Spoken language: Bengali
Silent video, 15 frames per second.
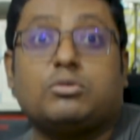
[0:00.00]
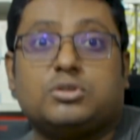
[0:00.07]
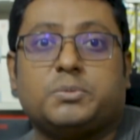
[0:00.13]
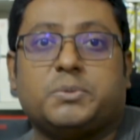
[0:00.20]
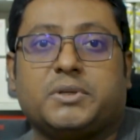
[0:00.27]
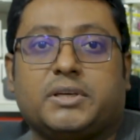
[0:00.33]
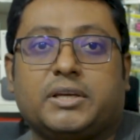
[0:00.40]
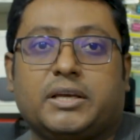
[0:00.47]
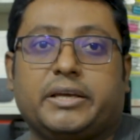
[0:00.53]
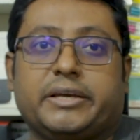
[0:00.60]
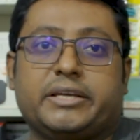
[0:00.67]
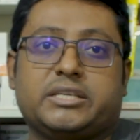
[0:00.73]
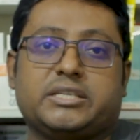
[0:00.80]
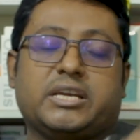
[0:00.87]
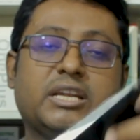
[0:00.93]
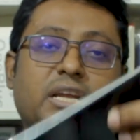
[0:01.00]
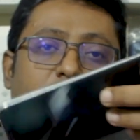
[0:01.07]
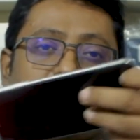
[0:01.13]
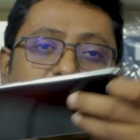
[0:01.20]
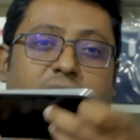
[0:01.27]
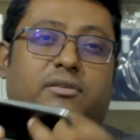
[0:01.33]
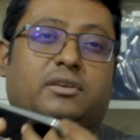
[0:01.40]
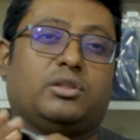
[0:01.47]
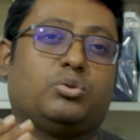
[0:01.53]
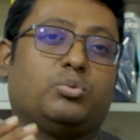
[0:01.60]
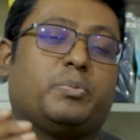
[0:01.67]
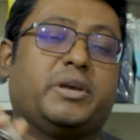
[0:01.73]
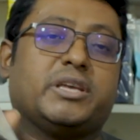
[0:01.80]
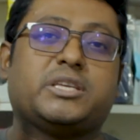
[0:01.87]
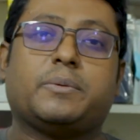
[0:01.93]
বারো জিবি সেটা আমার কাছে কিন্তু
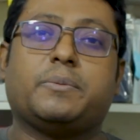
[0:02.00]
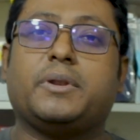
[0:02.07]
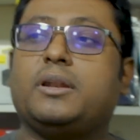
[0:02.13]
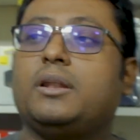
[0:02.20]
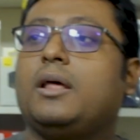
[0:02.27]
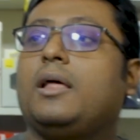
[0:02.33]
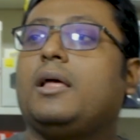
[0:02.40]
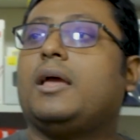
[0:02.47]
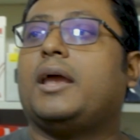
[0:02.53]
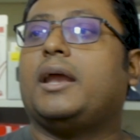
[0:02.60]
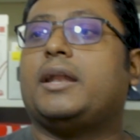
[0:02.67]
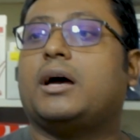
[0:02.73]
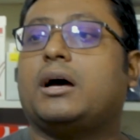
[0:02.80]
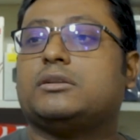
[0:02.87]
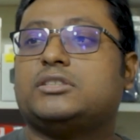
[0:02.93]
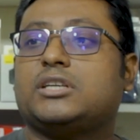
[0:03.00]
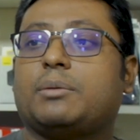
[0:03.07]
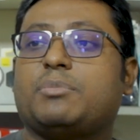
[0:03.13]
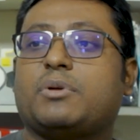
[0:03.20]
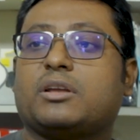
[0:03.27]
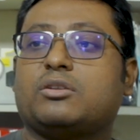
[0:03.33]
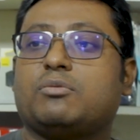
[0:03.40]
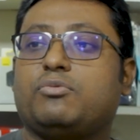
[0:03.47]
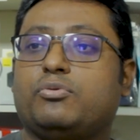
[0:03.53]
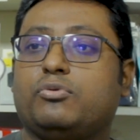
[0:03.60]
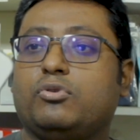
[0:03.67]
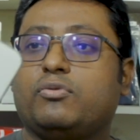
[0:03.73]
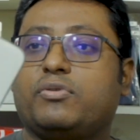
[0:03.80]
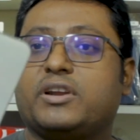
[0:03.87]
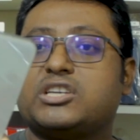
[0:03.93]
পেয়ে যাবেন এটা হচ্ছে আপনার একদম
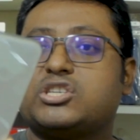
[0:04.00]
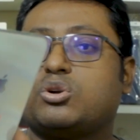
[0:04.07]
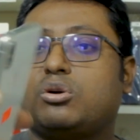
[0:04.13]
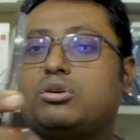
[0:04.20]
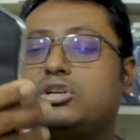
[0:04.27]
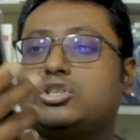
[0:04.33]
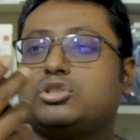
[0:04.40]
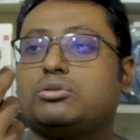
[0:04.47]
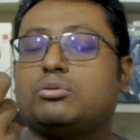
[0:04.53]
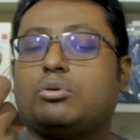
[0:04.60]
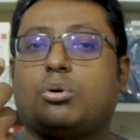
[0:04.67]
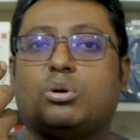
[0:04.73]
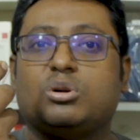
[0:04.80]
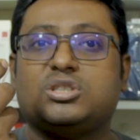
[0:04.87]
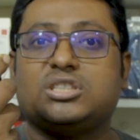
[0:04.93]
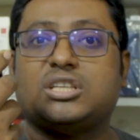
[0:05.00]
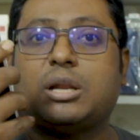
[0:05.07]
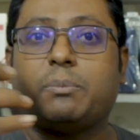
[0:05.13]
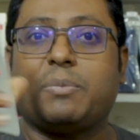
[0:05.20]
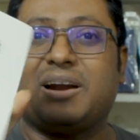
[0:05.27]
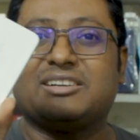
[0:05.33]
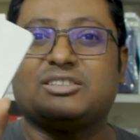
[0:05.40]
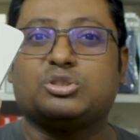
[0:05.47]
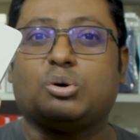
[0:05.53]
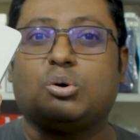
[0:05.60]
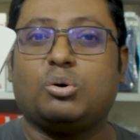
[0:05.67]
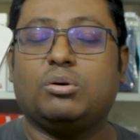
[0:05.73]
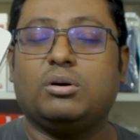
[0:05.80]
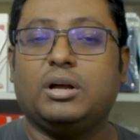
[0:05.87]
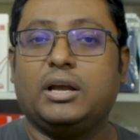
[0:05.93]
ফুল ফ্রেশ কন্ডিশন অরিজিনাল পার্টস
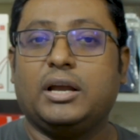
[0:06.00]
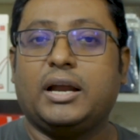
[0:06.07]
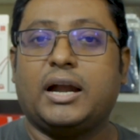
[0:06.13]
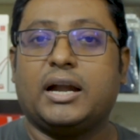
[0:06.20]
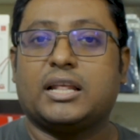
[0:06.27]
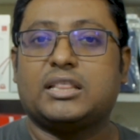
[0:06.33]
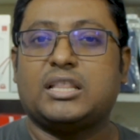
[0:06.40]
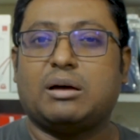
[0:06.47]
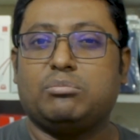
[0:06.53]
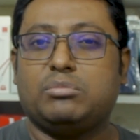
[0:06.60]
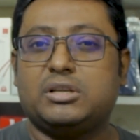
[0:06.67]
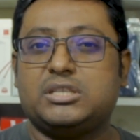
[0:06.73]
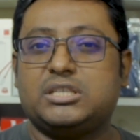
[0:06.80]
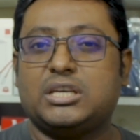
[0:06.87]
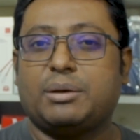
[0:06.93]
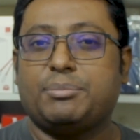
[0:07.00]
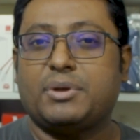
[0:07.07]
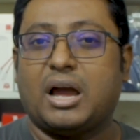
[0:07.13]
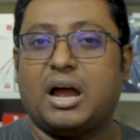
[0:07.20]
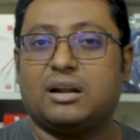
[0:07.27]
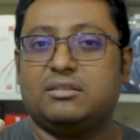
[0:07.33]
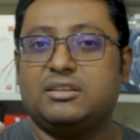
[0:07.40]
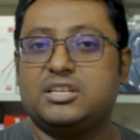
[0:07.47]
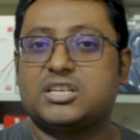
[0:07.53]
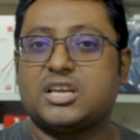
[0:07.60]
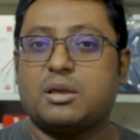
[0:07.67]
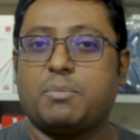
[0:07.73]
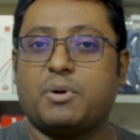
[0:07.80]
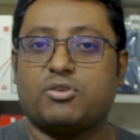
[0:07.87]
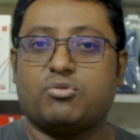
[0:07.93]
সহ তার দাম নিচ্ছি আমি আটত্রিশ
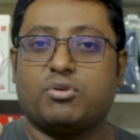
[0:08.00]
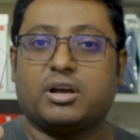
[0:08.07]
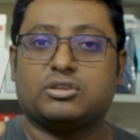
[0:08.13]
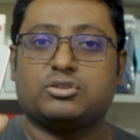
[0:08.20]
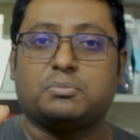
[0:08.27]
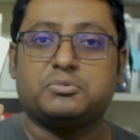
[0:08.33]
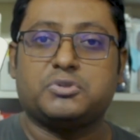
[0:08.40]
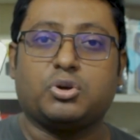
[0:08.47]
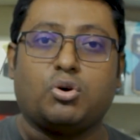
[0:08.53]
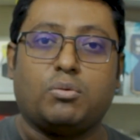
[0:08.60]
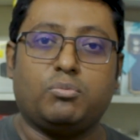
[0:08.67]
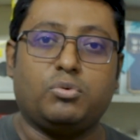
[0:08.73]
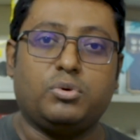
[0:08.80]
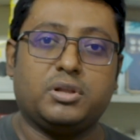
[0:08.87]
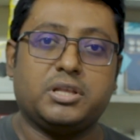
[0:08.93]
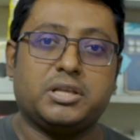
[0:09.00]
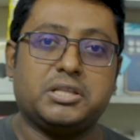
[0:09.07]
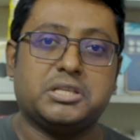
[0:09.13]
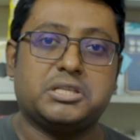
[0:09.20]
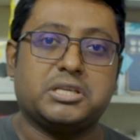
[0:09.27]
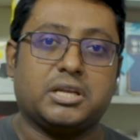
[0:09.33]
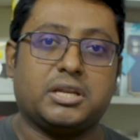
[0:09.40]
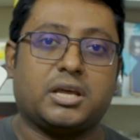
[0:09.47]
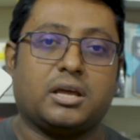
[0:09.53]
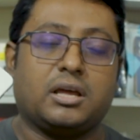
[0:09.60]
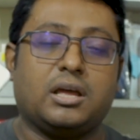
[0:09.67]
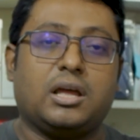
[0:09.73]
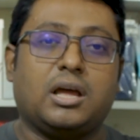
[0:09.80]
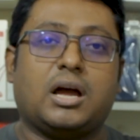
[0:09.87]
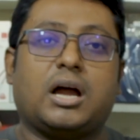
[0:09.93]
হাজার পাঁচশো টাকা সবচেয়ে কম মূল্যে দিয়ে দিচ্ছি এটা
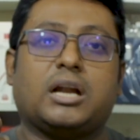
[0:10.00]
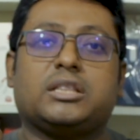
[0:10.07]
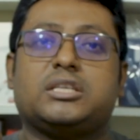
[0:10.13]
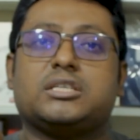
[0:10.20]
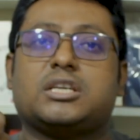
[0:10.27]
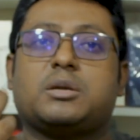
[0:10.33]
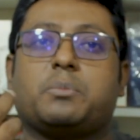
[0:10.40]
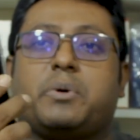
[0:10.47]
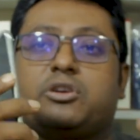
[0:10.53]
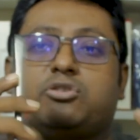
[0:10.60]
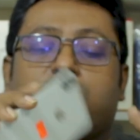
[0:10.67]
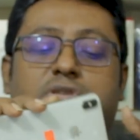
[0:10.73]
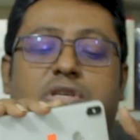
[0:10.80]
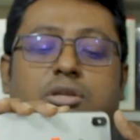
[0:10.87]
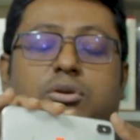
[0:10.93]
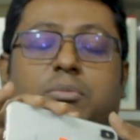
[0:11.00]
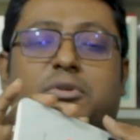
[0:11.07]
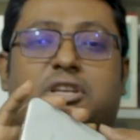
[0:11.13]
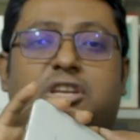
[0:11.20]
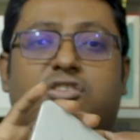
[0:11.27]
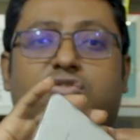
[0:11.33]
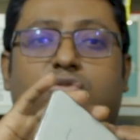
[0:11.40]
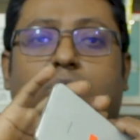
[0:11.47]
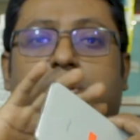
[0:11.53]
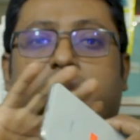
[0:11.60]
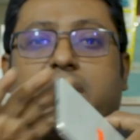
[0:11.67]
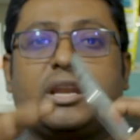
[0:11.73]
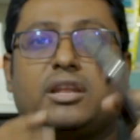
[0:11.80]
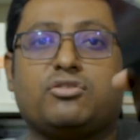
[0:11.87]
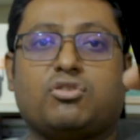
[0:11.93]
আটত্রিশ হাজার পাঁচশো যেহেতু আমাদের এই স্টক
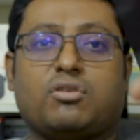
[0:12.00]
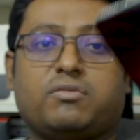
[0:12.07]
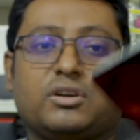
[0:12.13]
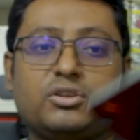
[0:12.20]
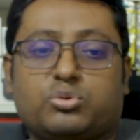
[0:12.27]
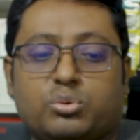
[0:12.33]
ক্লিয়ারেন্স অফার